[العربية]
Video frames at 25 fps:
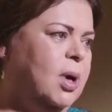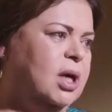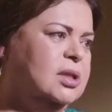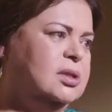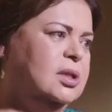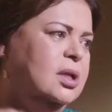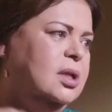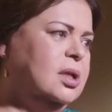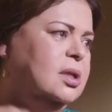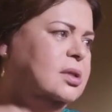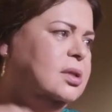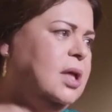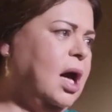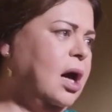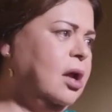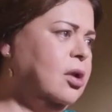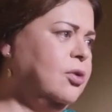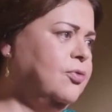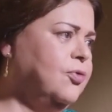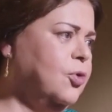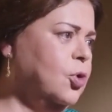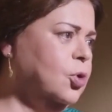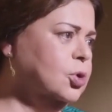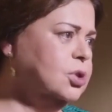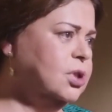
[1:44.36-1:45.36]
وبعدين
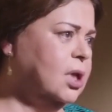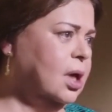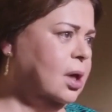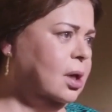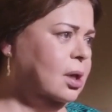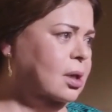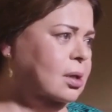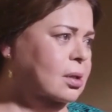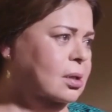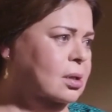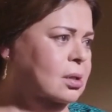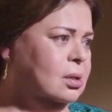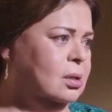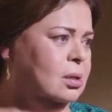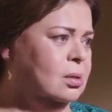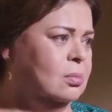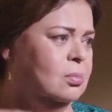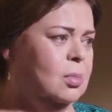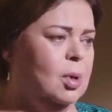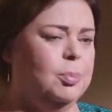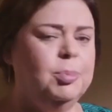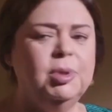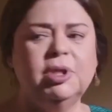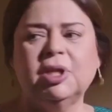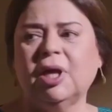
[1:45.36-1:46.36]
انت عارف اختك
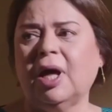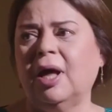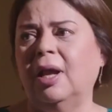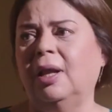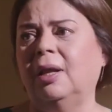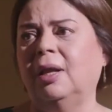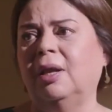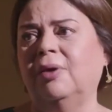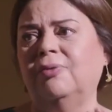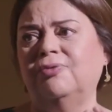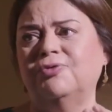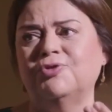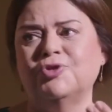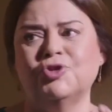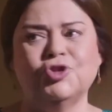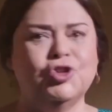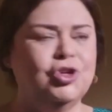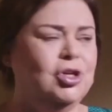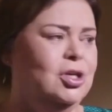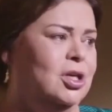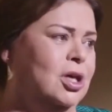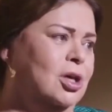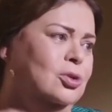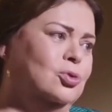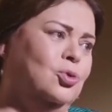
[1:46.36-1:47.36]
ما
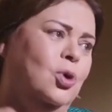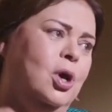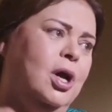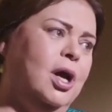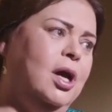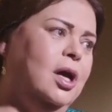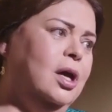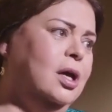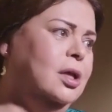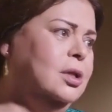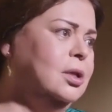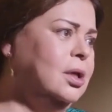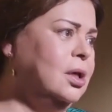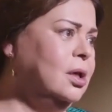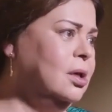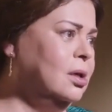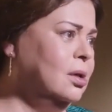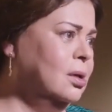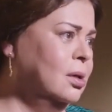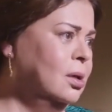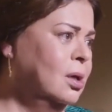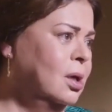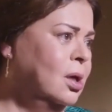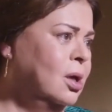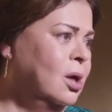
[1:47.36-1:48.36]
بتخلفش يا نور
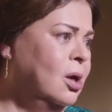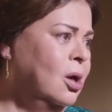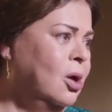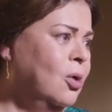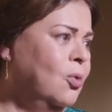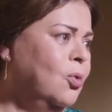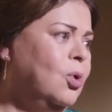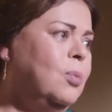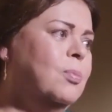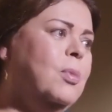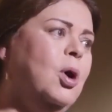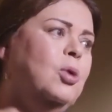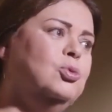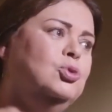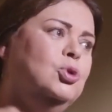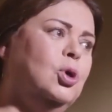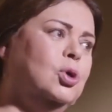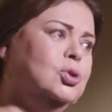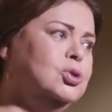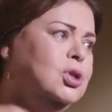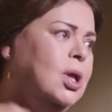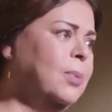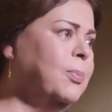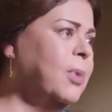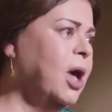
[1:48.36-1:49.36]
عيني
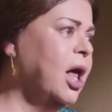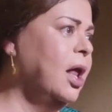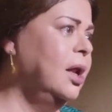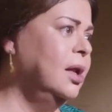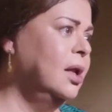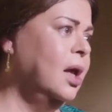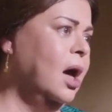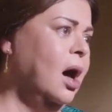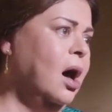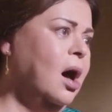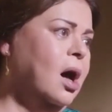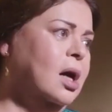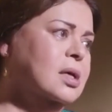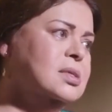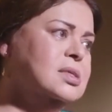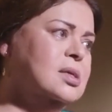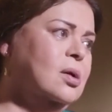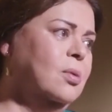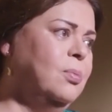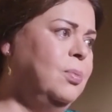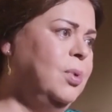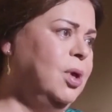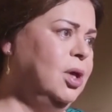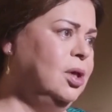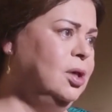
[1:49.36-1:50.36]
والموضوع ده مخليها
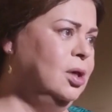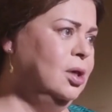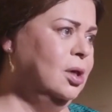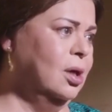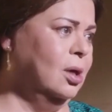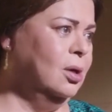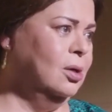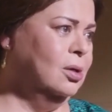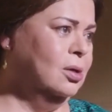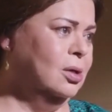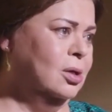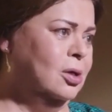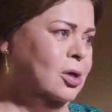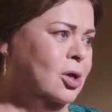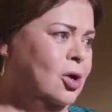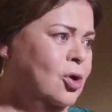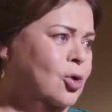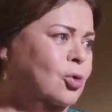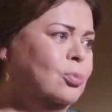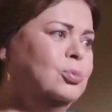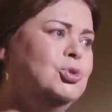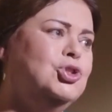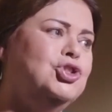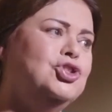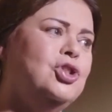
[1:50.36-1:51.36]
عصبيه
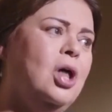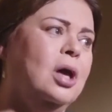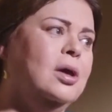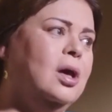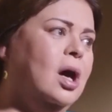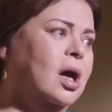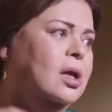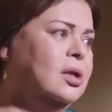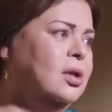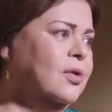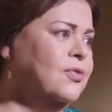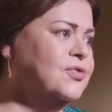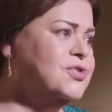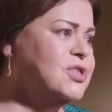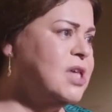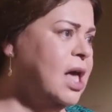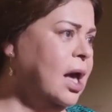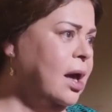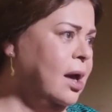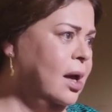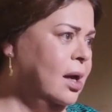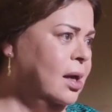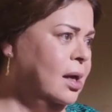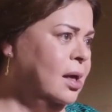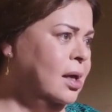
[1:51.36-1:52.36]
ومش طايقه
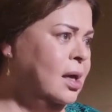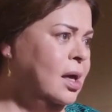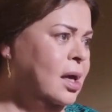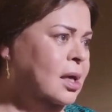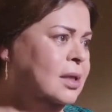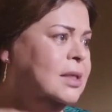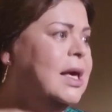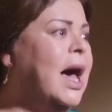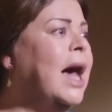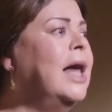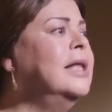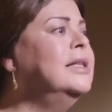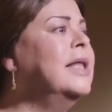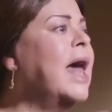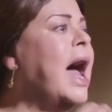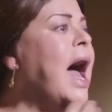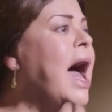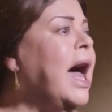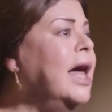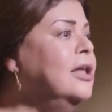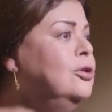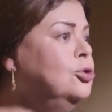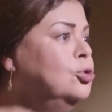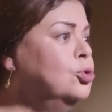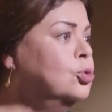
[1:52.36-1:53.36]
نفسها
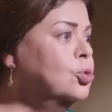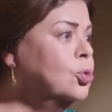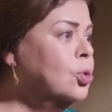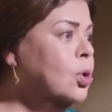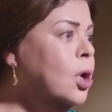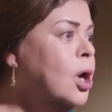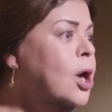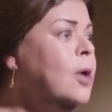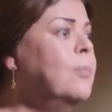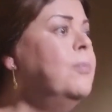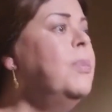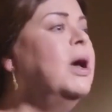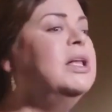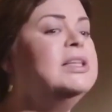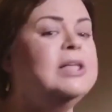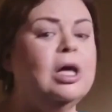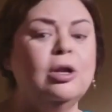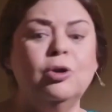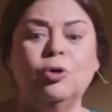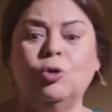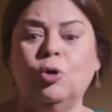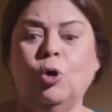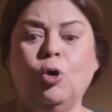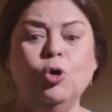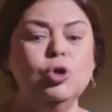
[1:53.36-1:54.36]
يعني عنده
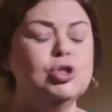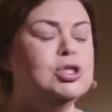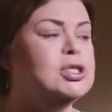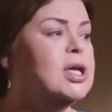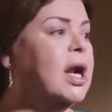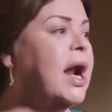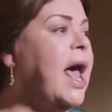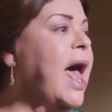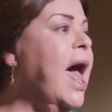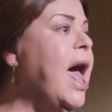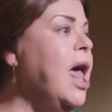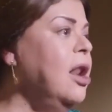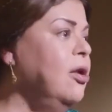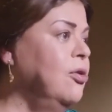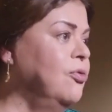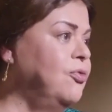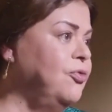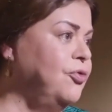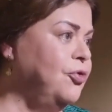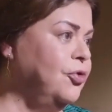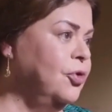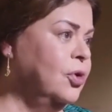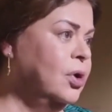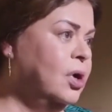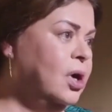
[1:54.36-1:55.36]
بدل العذر
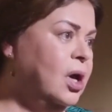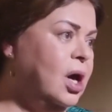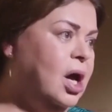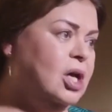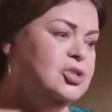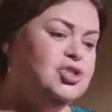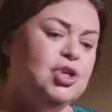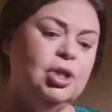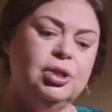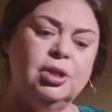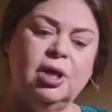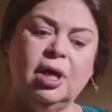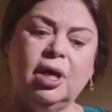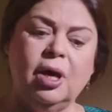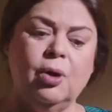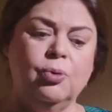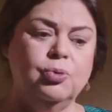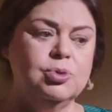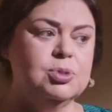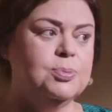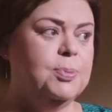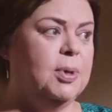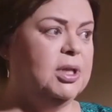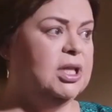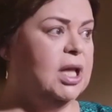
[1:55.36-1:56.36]
ألف عشان
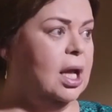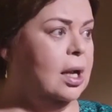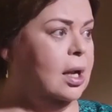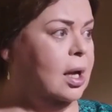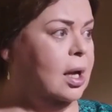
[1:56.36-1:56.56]
يتجوز